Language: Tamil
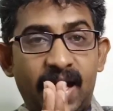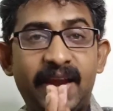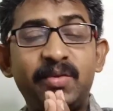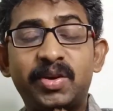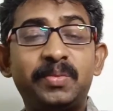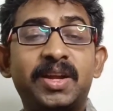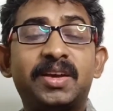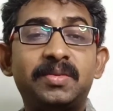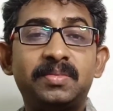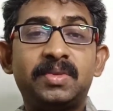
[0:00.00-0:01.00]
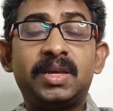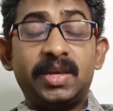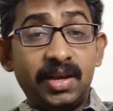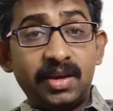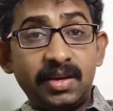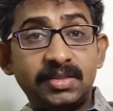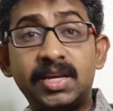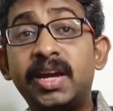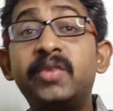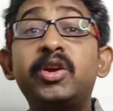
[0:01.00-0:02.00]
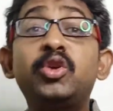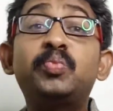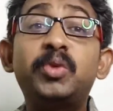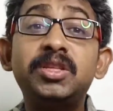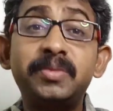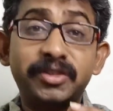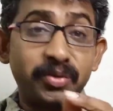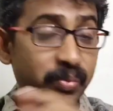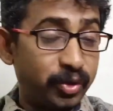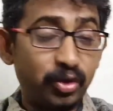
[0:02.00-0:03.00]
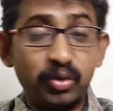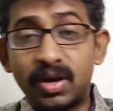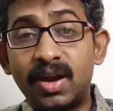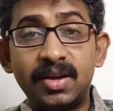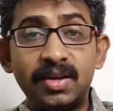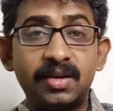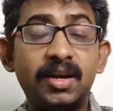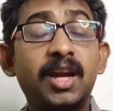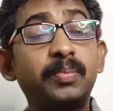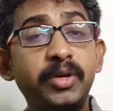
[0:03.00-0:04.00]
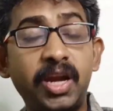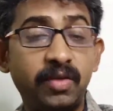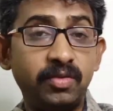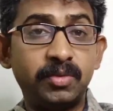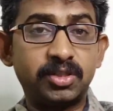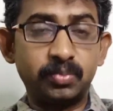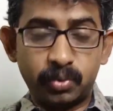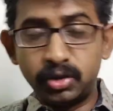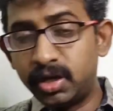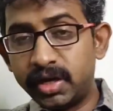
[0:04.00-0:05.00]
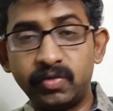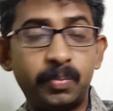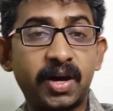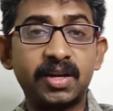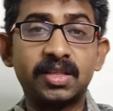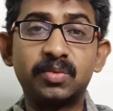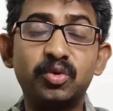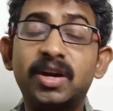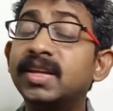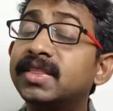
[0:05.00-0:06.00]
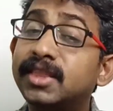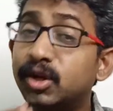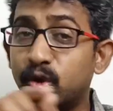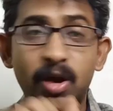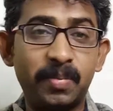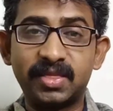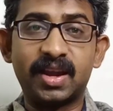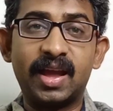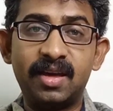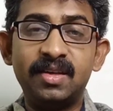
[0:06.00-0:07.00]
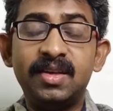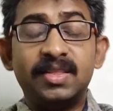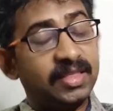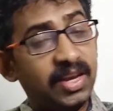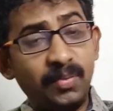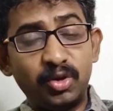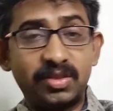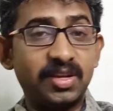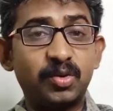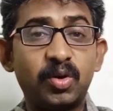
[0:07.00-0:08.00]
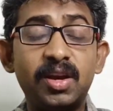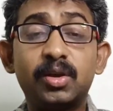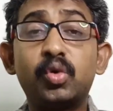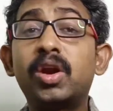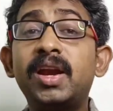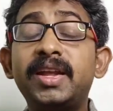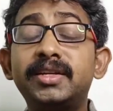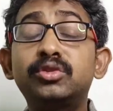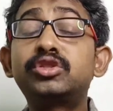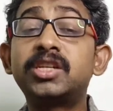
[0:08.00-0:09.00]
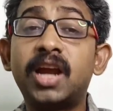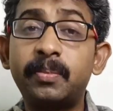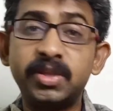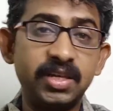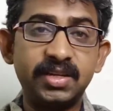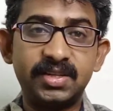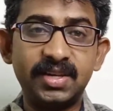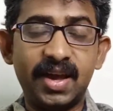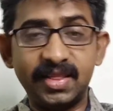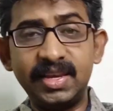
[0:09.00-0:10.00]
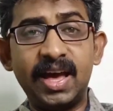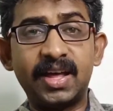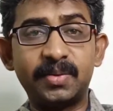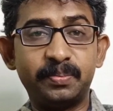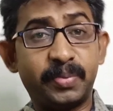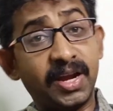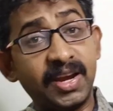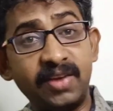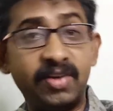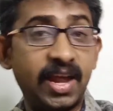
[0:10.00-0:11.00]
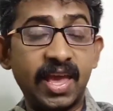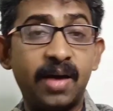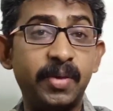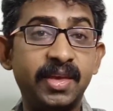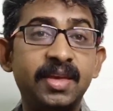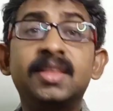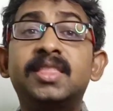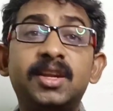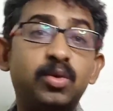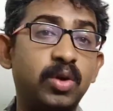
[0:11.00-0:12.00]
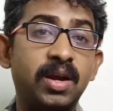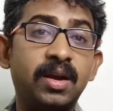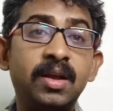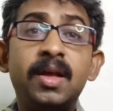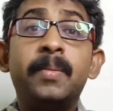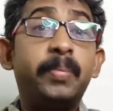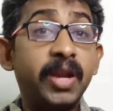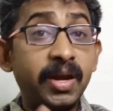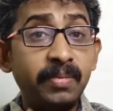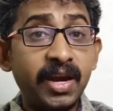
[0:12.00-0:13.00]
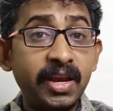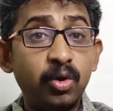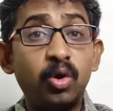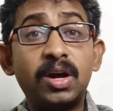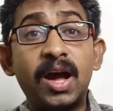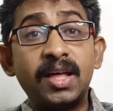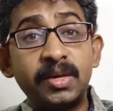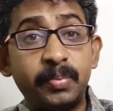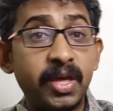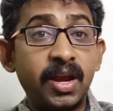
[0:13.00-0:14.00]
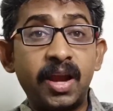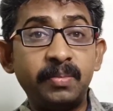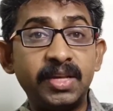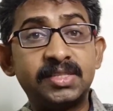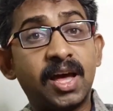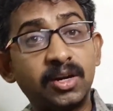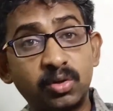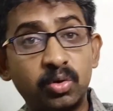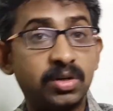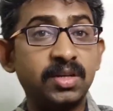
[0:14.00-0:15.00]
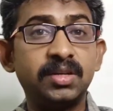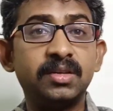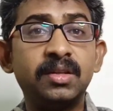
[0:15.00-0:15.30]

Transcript: அனைவருக்கும் வணக்கம் இன்றைக்கி ஜனவரி முப்பது மற்றும் முப்பத்தொன்றுக்கான நடப்பு நிகழ்வு மற்றும் பொது அறிவை பார்க்குறதுக்கு முன்னாடி திருக்குறள் பார்த்துடலாம் தினம் ஒரு திருக்குறள் குரல் எண் நூற்றி நாற்பத்தி எட்டு அதிகாரம் பிறனில் விளையாமை திருக்குறள் பிறன்மனை நோக்காத பேராண்மை சான்றோர்க்கு